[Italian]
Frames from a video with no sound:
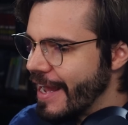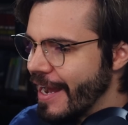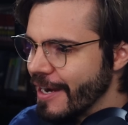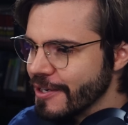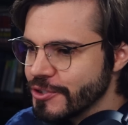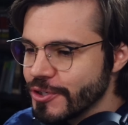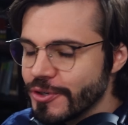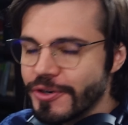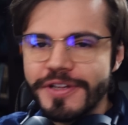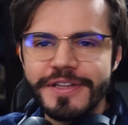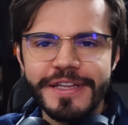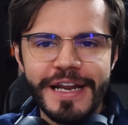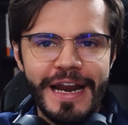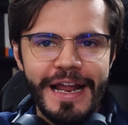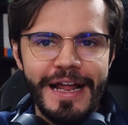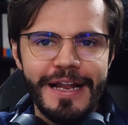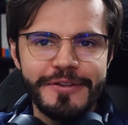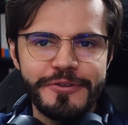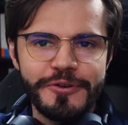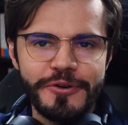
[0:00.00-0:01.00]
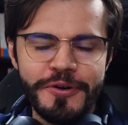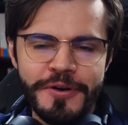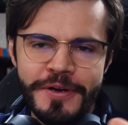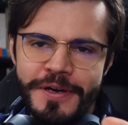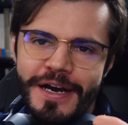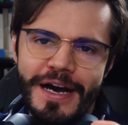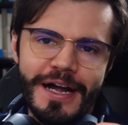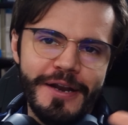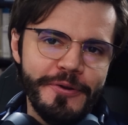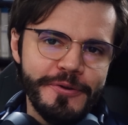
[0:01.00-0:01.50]
reaction, tra l'altro,
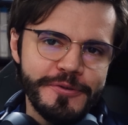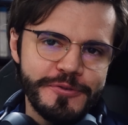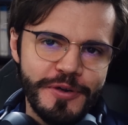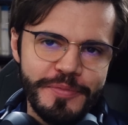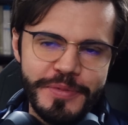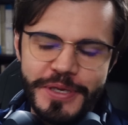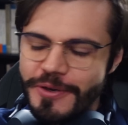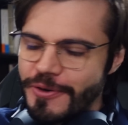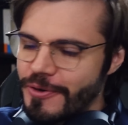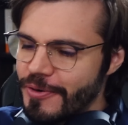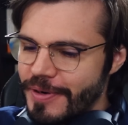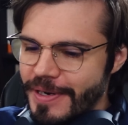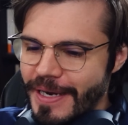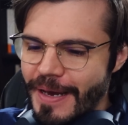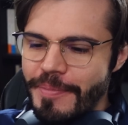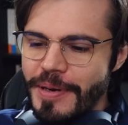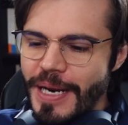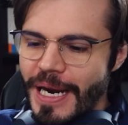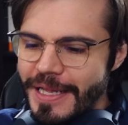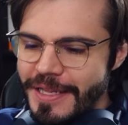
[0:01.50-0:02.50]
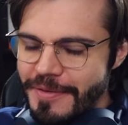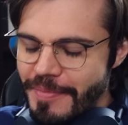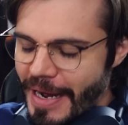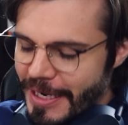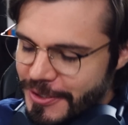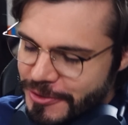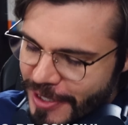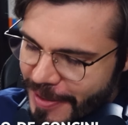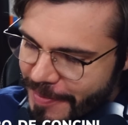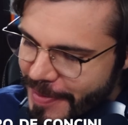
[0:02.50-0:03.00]
al nostro amico Gabriele Di
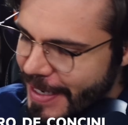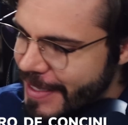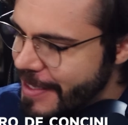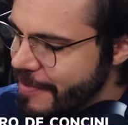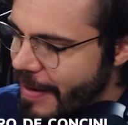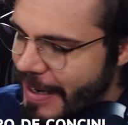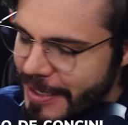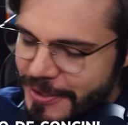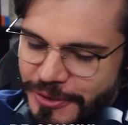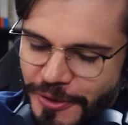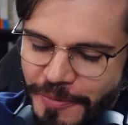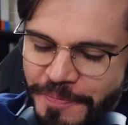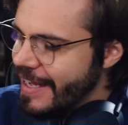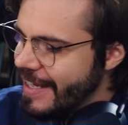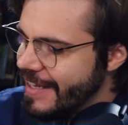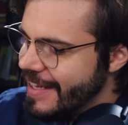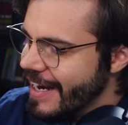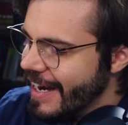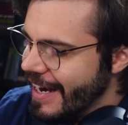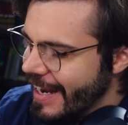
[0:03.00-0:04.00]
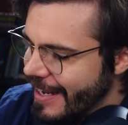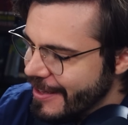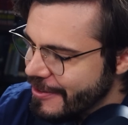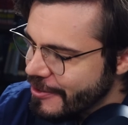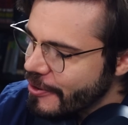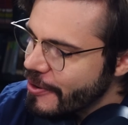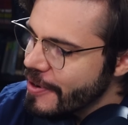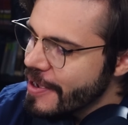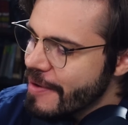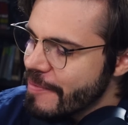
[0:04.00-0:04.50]
Maggio. Gabriele Di Maggio, che tra
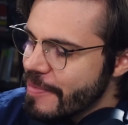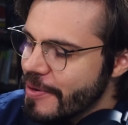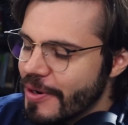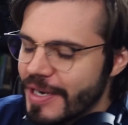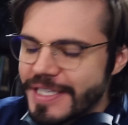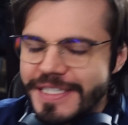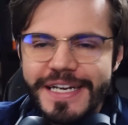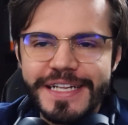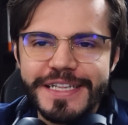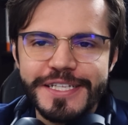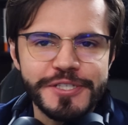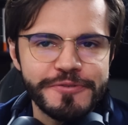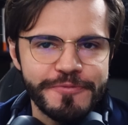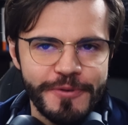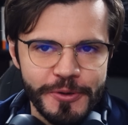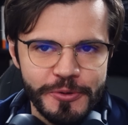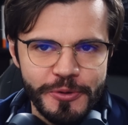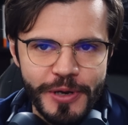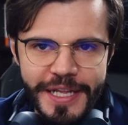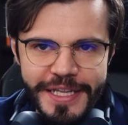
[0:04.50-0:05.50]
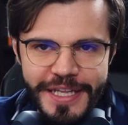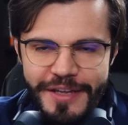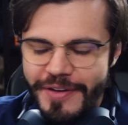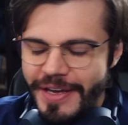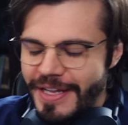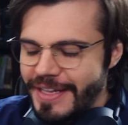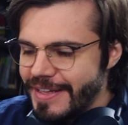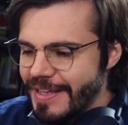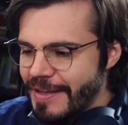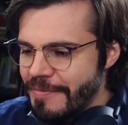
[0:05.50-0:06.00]
l'altro, per una serie di sfortunati
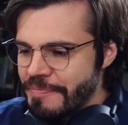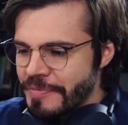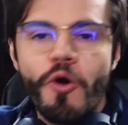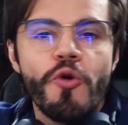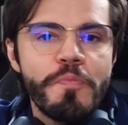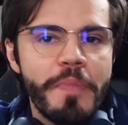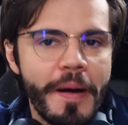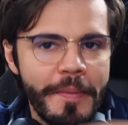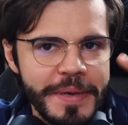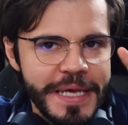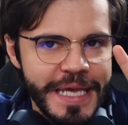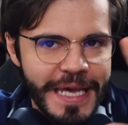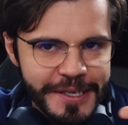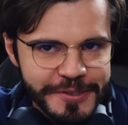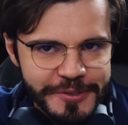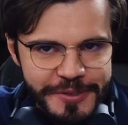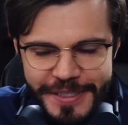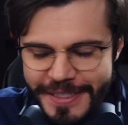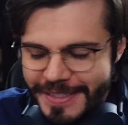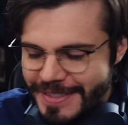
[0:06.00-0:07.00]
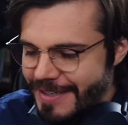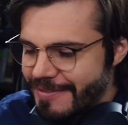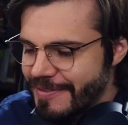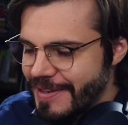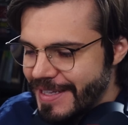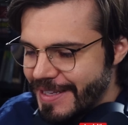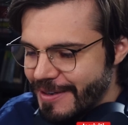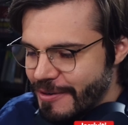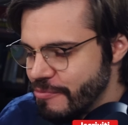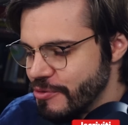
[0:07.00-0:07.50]
eventi, colpa mia
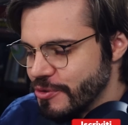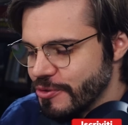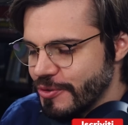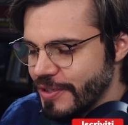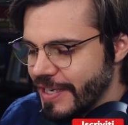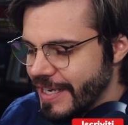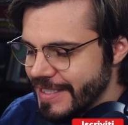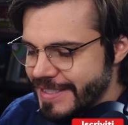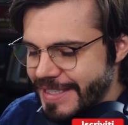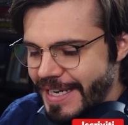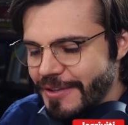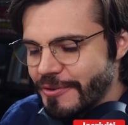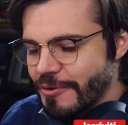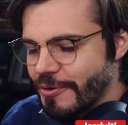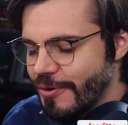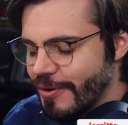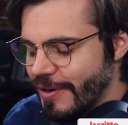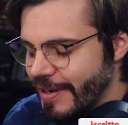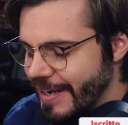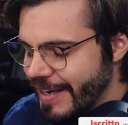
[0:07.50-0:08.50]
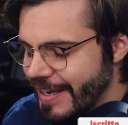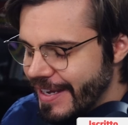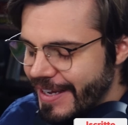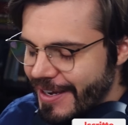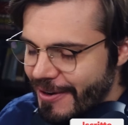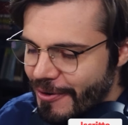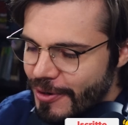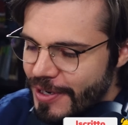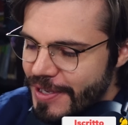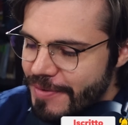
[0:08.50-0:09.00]
sostanzialmente, che mi sono incasinato con,
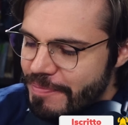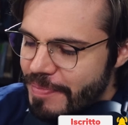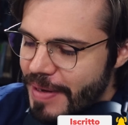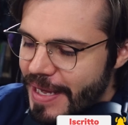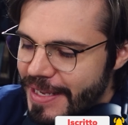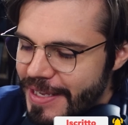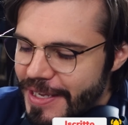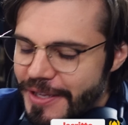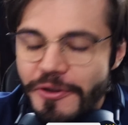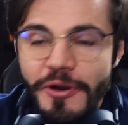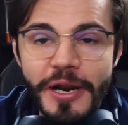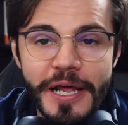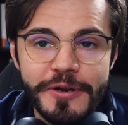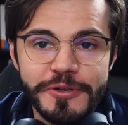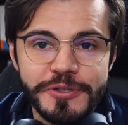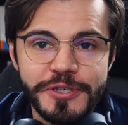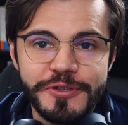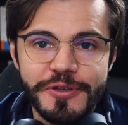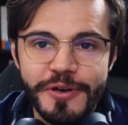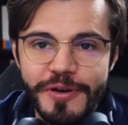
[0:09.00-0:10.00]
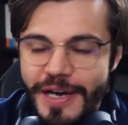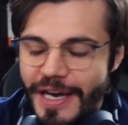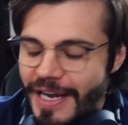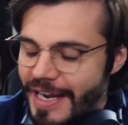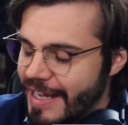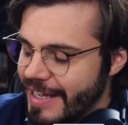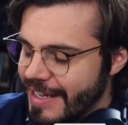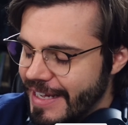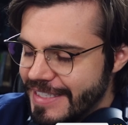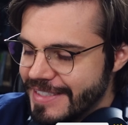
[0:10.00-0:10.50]
con, gli impegni, non è riuscito
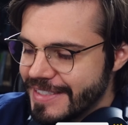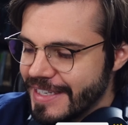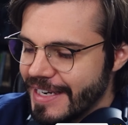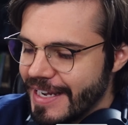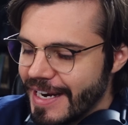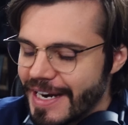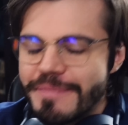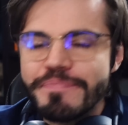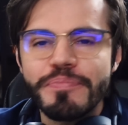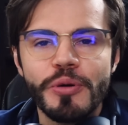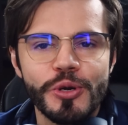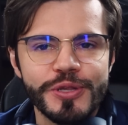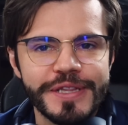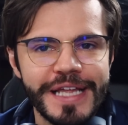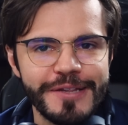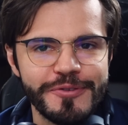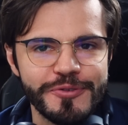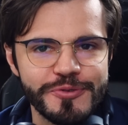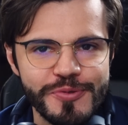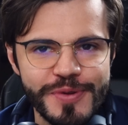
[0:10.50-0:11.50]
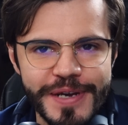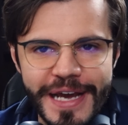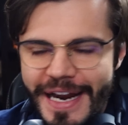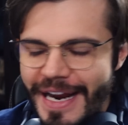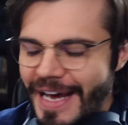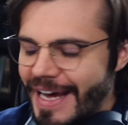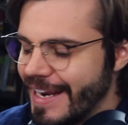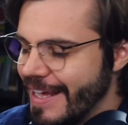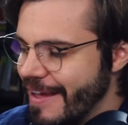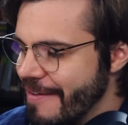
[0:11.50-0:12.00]
a essere riportato sul
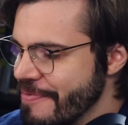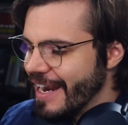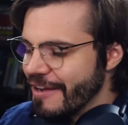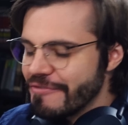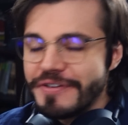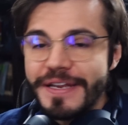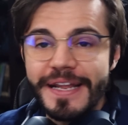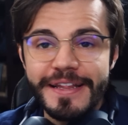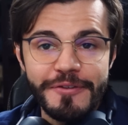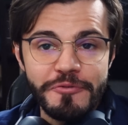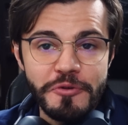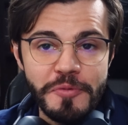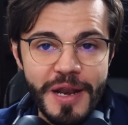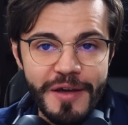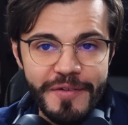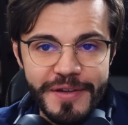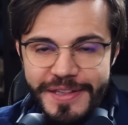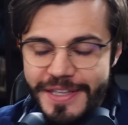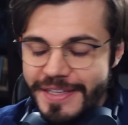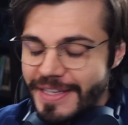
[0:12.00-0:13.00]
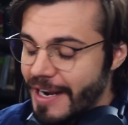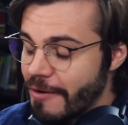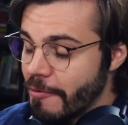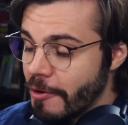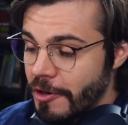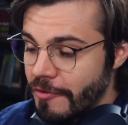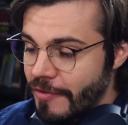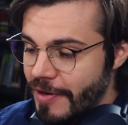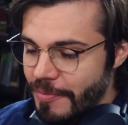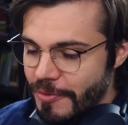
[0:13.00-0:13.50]
canale alla fine del 2023,
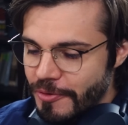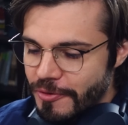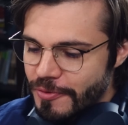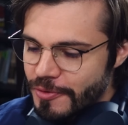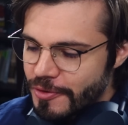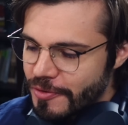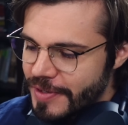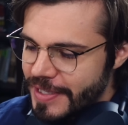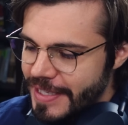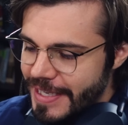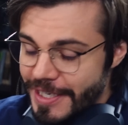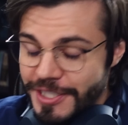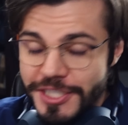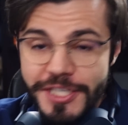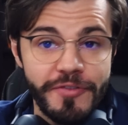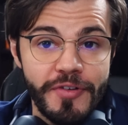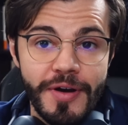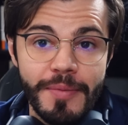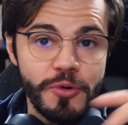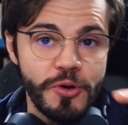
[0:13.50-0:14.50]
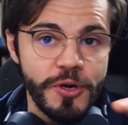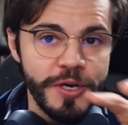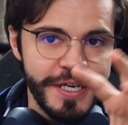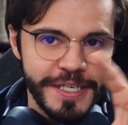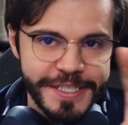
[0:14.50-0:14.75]
quando avremmo dovuto vederci. Avevamo